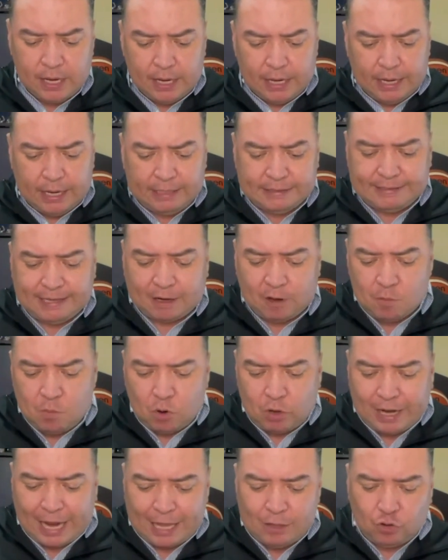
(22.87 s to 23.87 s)
está
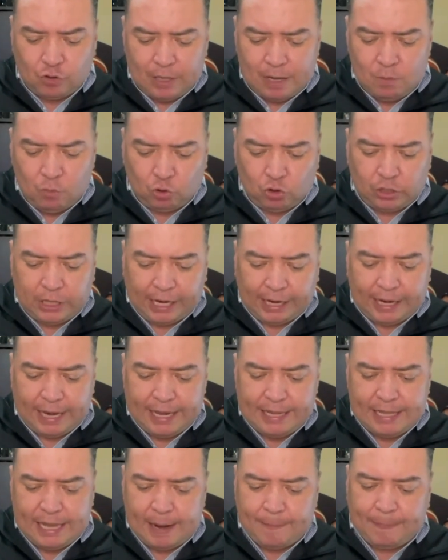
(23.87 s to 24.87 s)
convocando del
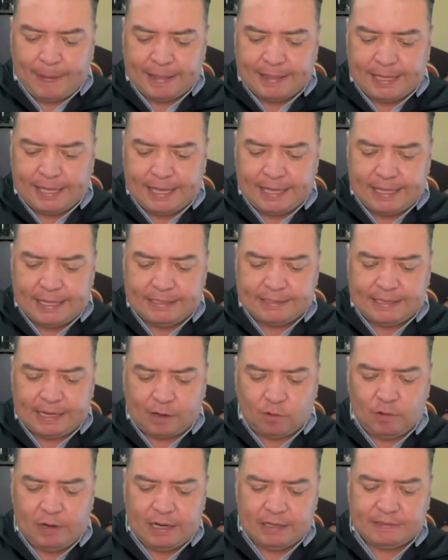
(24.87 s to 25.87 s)
Monterrey, de la pandilla del
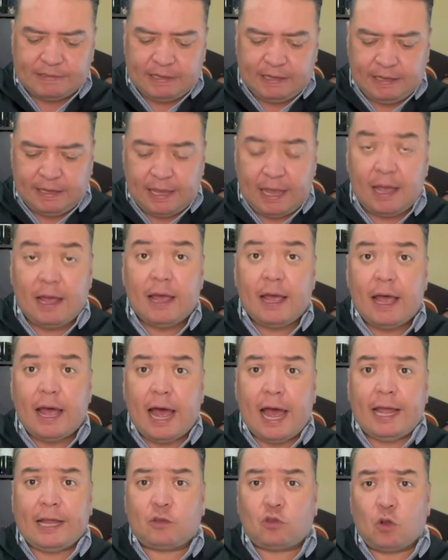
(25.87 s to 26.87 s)
Cerro de la Silla,
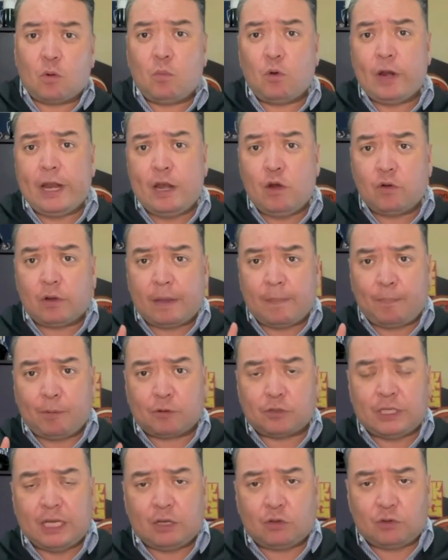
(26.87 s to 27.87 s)
a Héctor Moreno, que
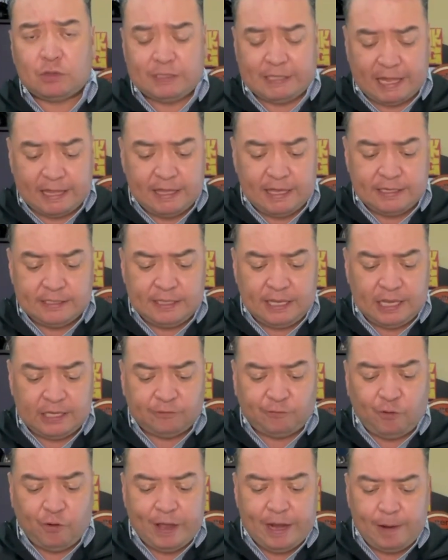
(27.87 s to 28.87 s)
por cierto está 10
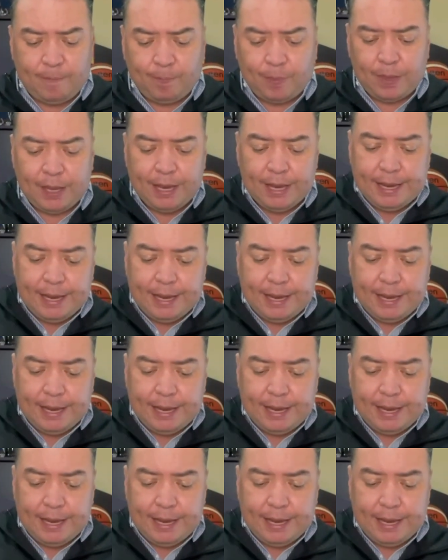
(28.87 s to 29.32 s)
días fuera